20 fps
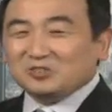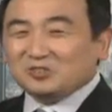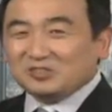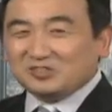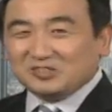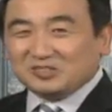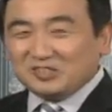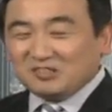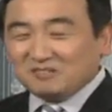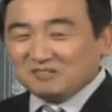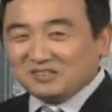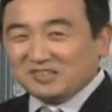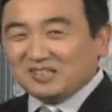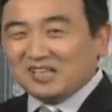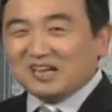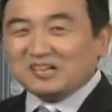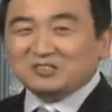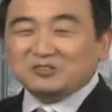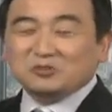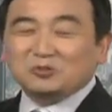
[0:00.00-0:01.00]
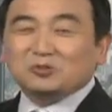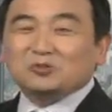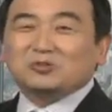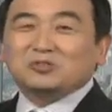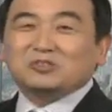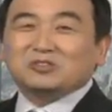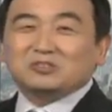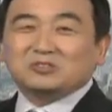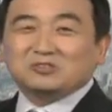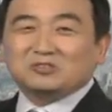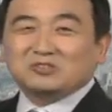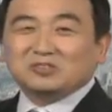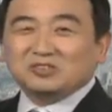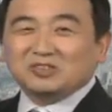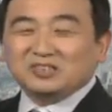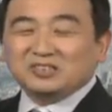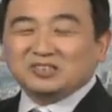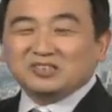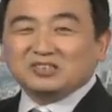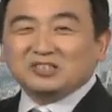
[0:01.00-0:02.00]
到意大利去的时候
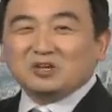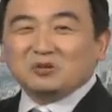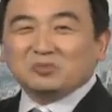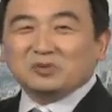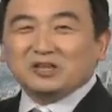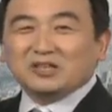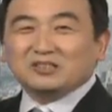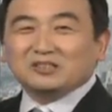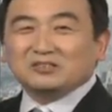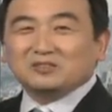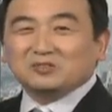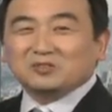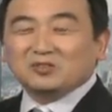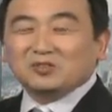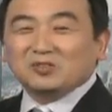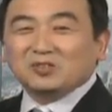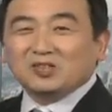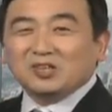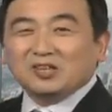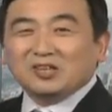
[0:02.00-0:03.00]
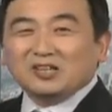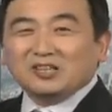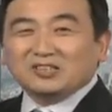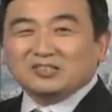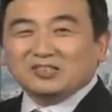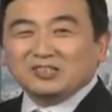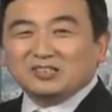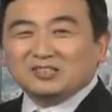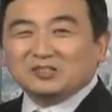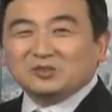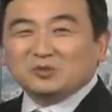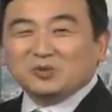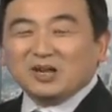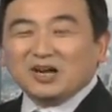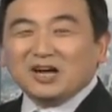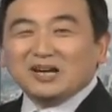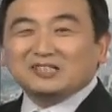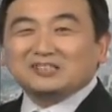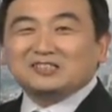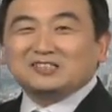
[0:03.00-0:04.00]
一些照片的时候，其实我
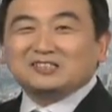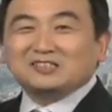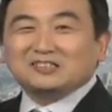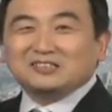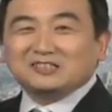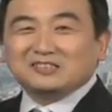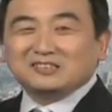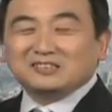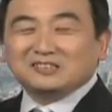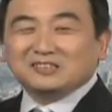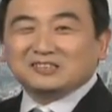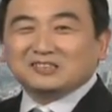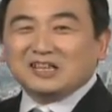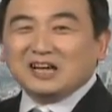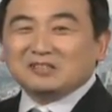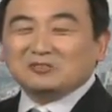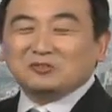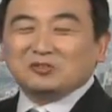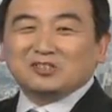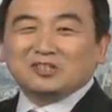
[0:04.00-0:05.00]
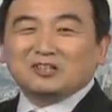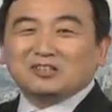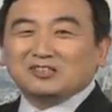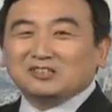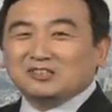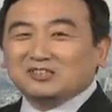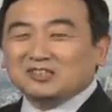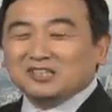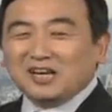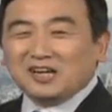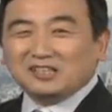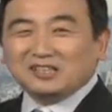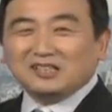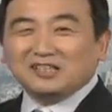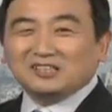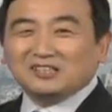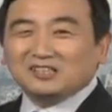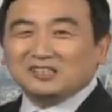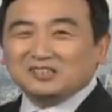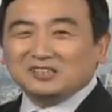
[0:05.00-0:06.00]
还是感觉到很强
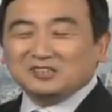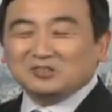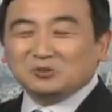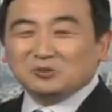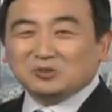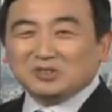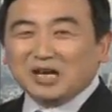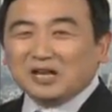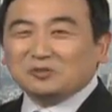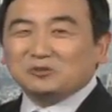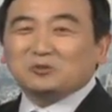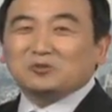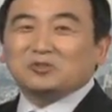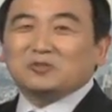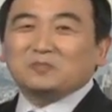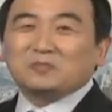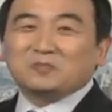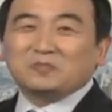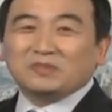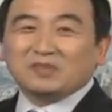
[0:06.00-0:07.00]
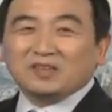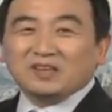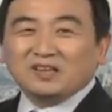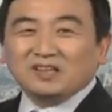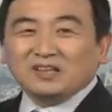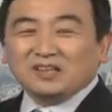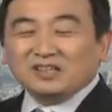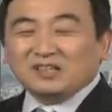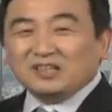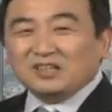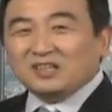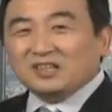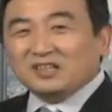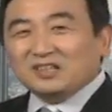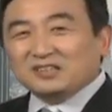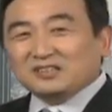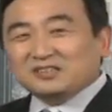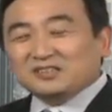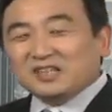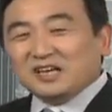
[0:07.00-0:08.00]
烈的一种感觉。
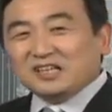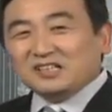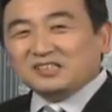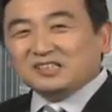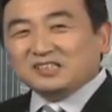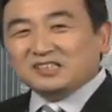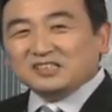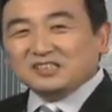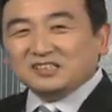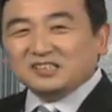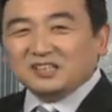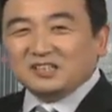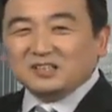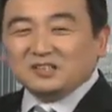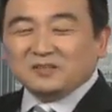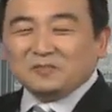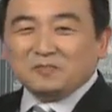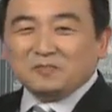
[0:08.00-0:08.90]
呃，在这个